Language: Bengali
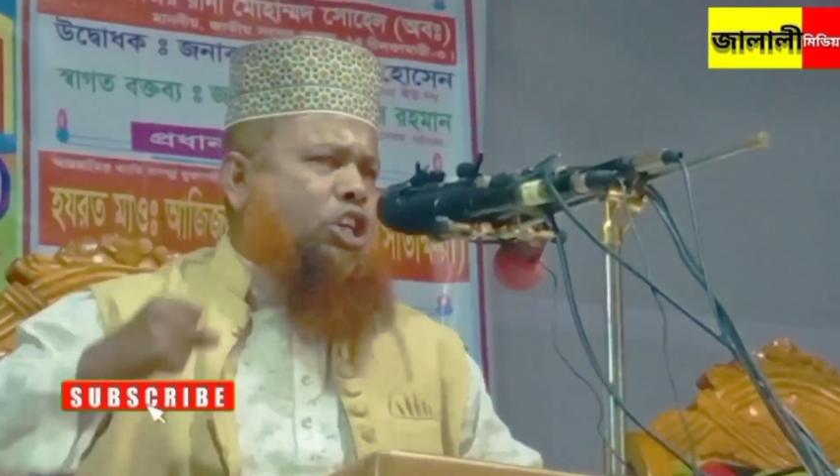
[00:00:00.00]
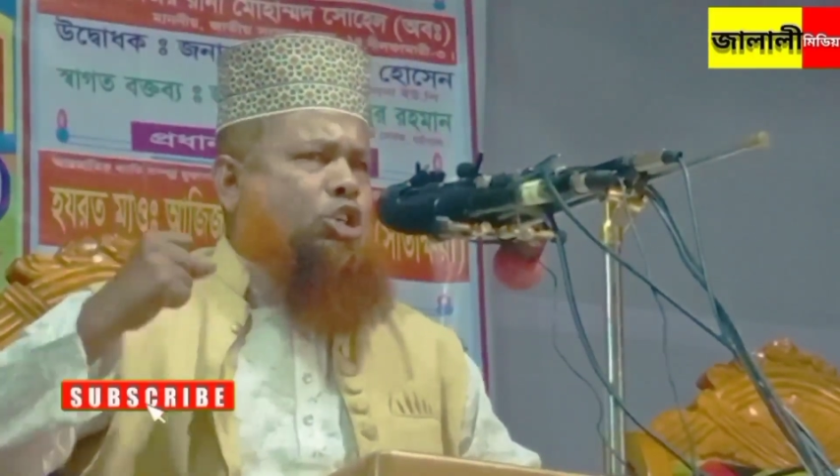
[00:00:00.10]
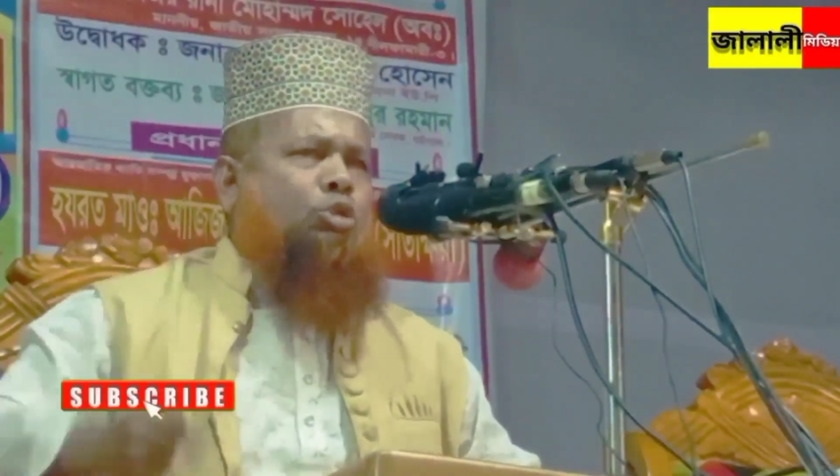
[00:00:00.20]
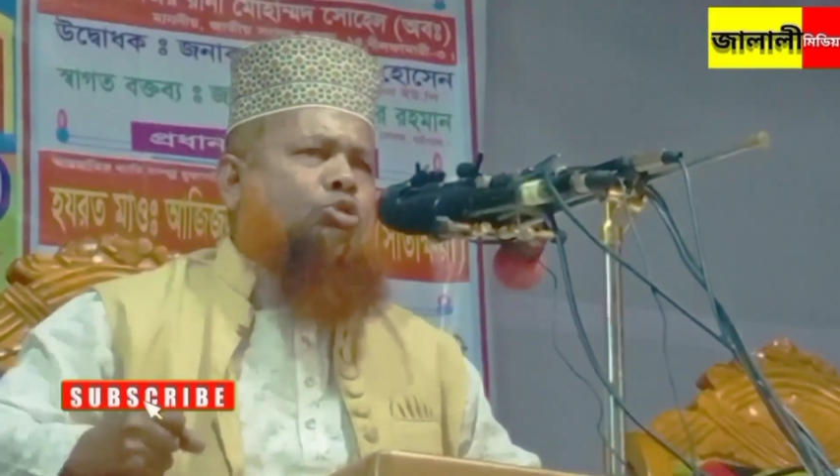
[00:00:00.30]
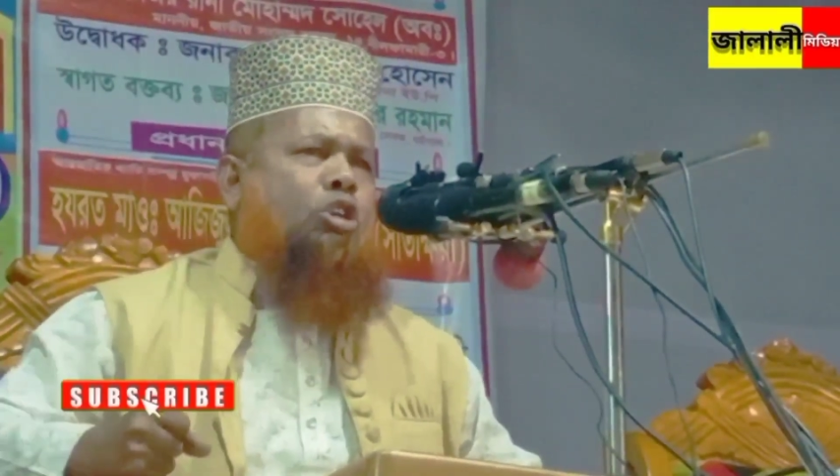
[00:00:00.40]

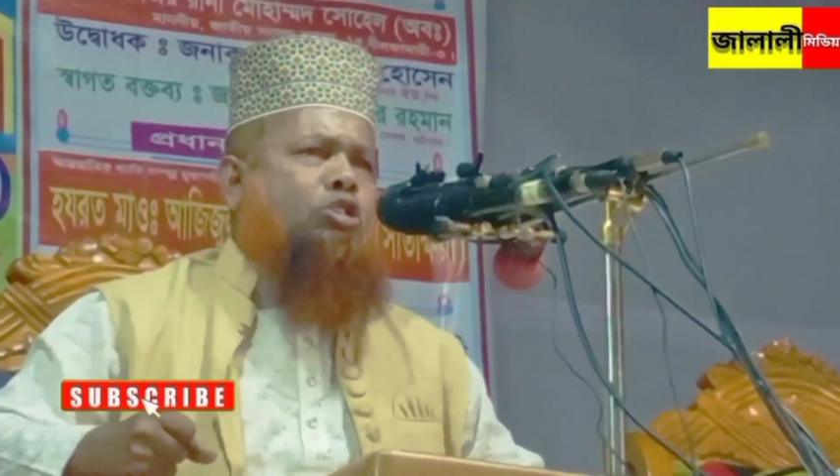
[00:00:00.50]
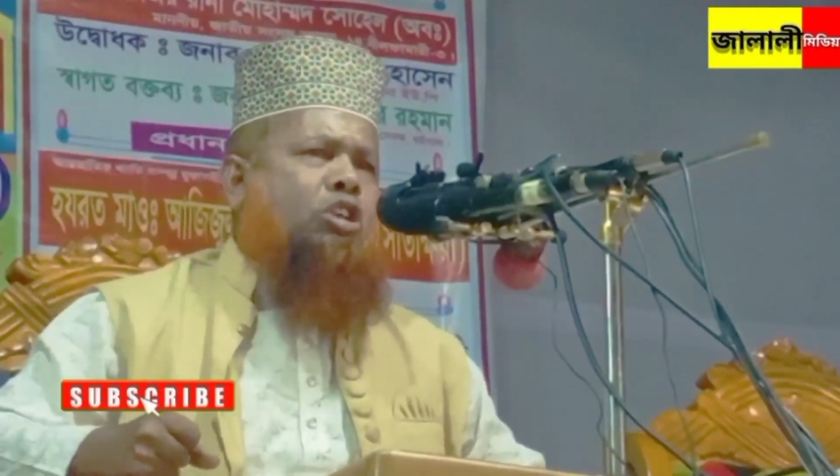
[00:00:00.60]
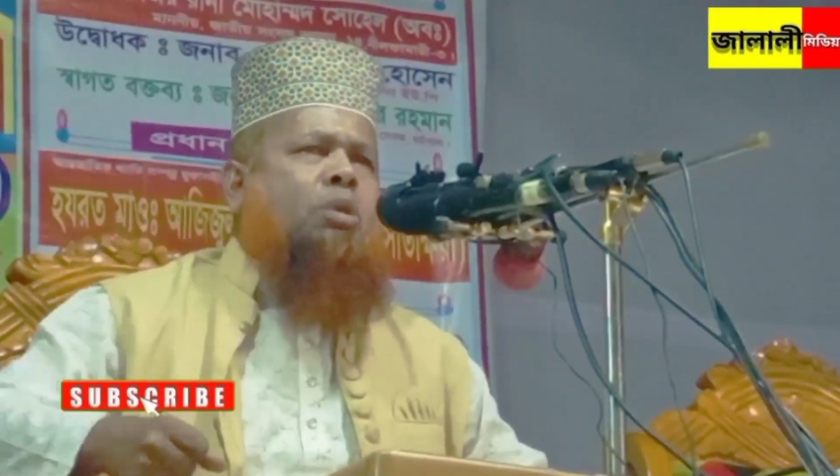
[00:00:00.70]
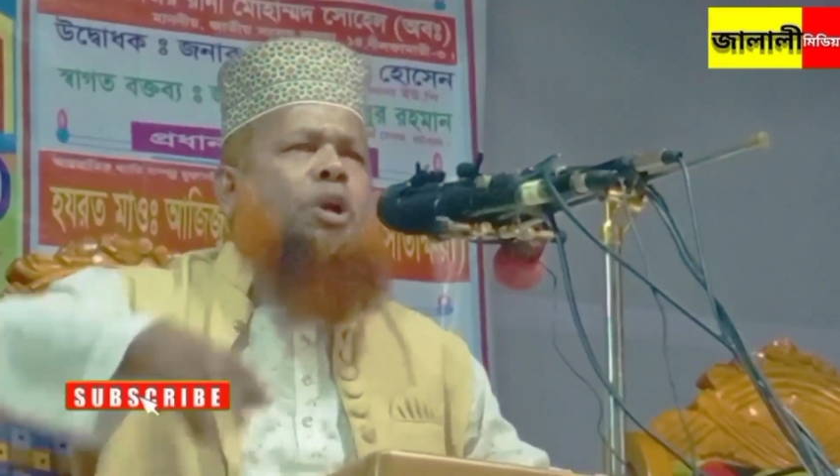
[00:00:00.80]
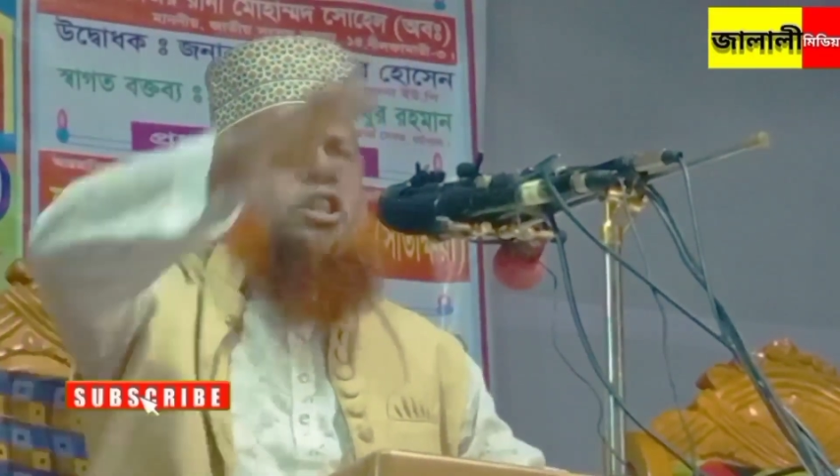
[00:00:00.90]
দেখো কি
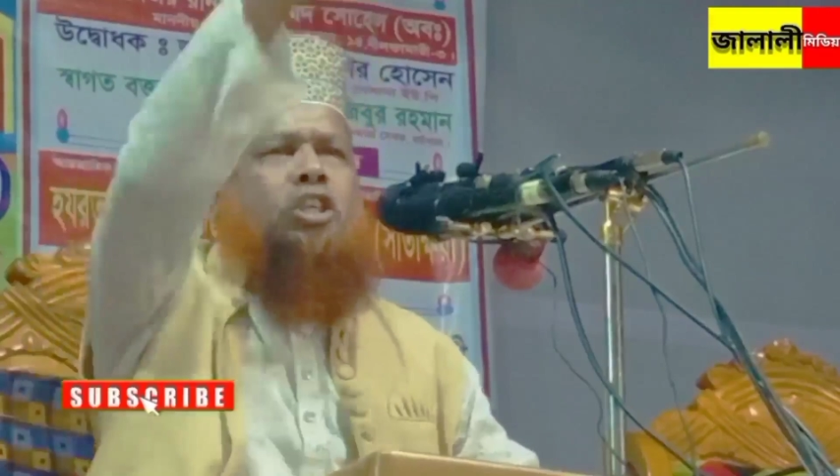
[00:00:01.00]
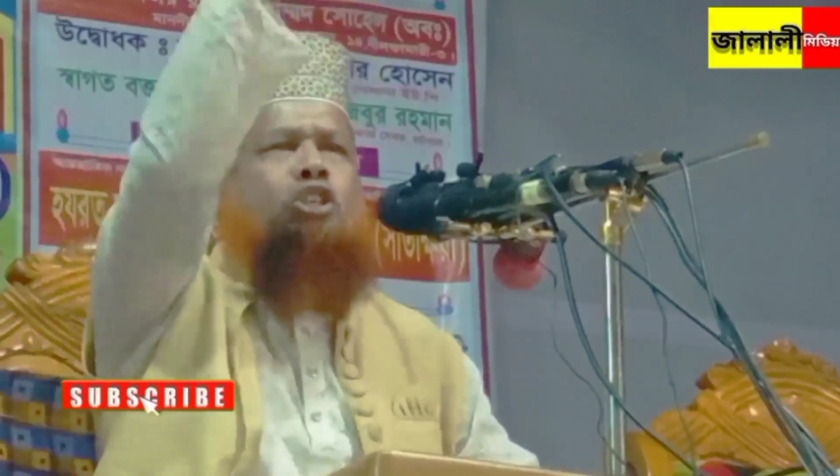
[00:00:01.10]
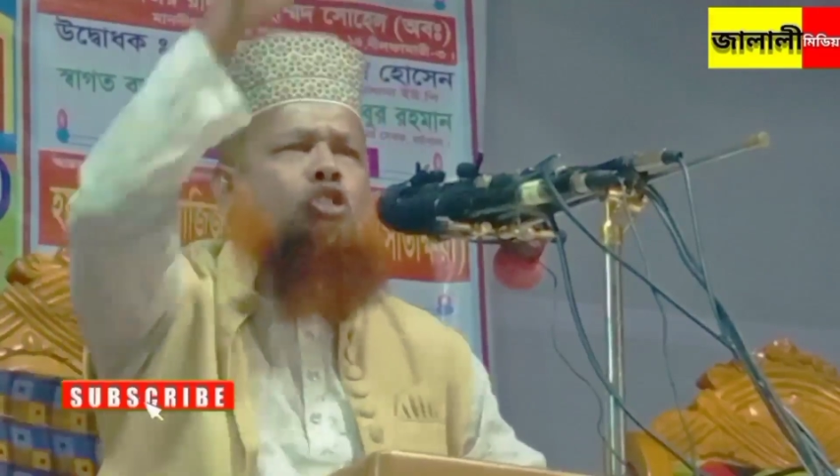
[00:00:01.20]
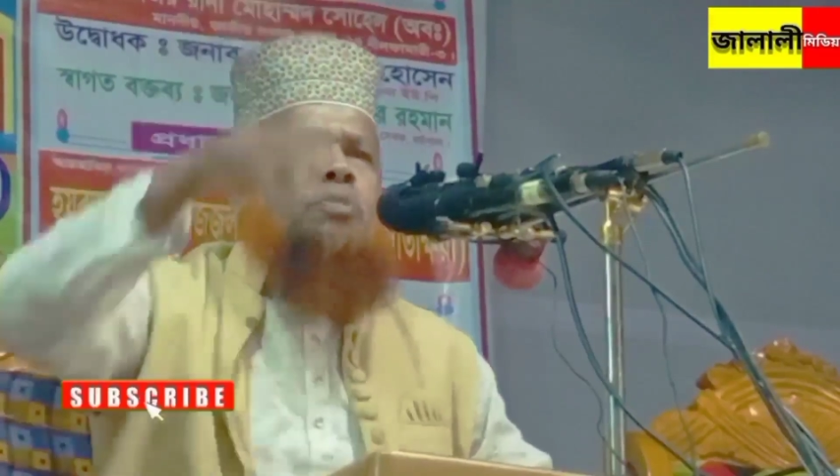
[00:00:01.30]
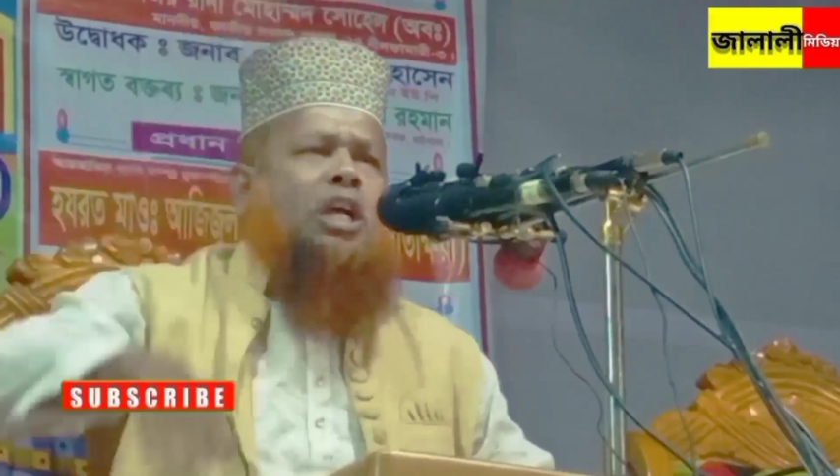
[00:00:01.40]
সুন্দর করে
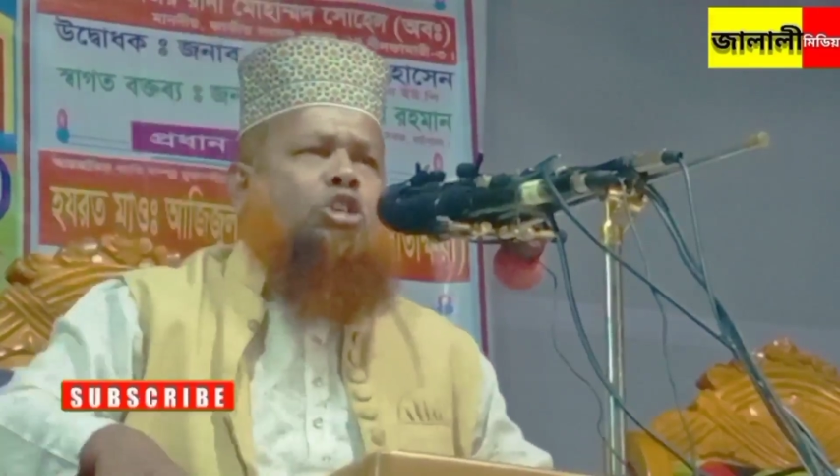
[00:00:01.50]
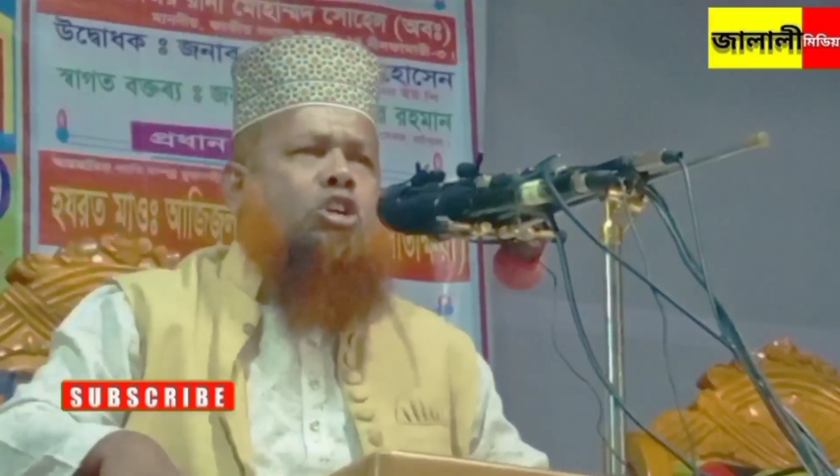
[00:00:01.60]
বলতেছি